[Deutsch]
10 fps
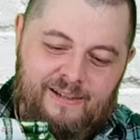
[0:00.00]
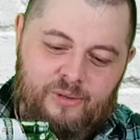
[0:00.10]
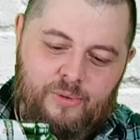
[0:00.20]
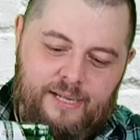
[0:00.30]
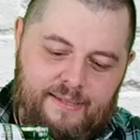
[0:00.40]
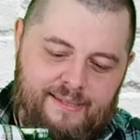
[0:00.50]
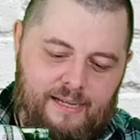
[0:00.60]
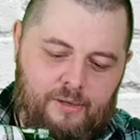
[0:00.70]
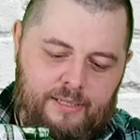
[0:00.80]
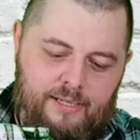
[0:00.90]
Guter
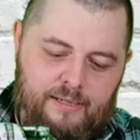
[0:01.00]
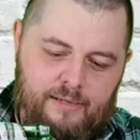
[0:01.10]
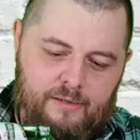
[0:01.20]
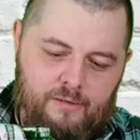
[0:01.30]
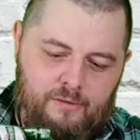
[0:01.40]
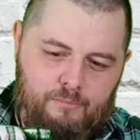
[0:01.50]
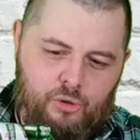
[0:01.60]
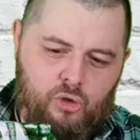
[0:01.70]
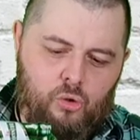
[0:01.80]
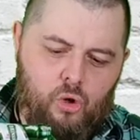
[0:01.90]
Sound. Ein
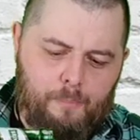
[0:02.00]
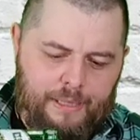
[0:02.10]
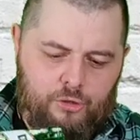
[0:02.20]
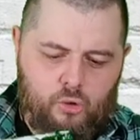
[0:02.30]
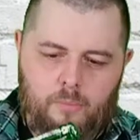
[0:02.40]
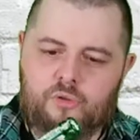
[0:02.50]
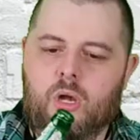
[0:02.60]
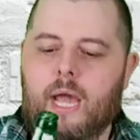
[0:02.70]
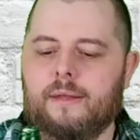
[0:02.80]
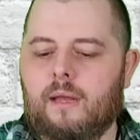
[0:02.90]
bisschen ruppig kommt es
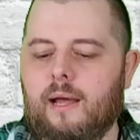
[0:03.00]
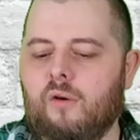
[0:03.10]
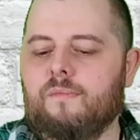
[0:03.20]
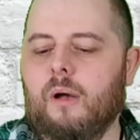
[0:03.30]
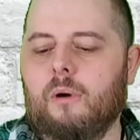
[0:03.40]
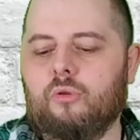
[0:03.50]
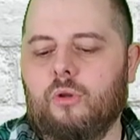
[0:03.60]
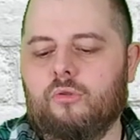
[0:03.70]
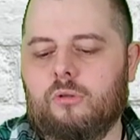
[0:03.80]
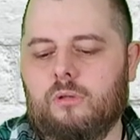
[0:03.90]
reingelaufen, aber
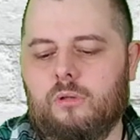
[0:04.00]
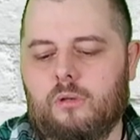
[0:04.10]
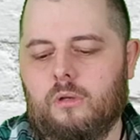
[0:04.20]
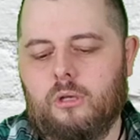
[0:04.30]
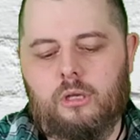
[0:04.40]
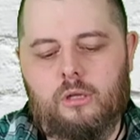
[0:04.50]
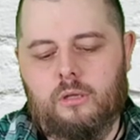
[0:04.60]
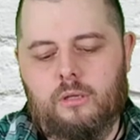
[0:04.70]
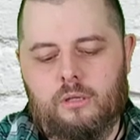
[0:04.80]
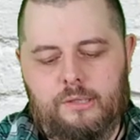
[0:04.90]
ansonsten
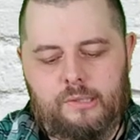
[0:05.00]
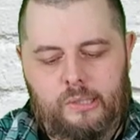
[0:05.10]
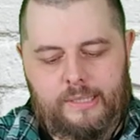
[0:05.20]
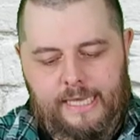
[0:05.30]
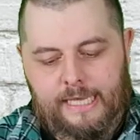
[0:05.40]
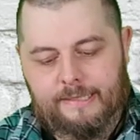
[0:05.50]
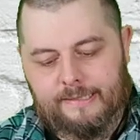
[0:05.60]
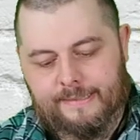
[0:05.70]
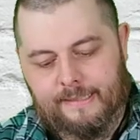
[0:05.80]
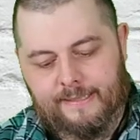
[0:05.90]
ist okay.
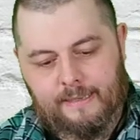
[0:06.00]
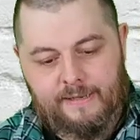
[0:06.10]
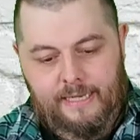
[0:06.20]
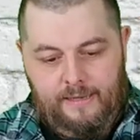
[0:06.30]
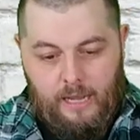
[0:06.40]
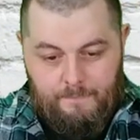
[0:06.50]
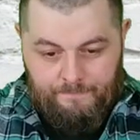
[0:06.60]
So, was haben wir denn da?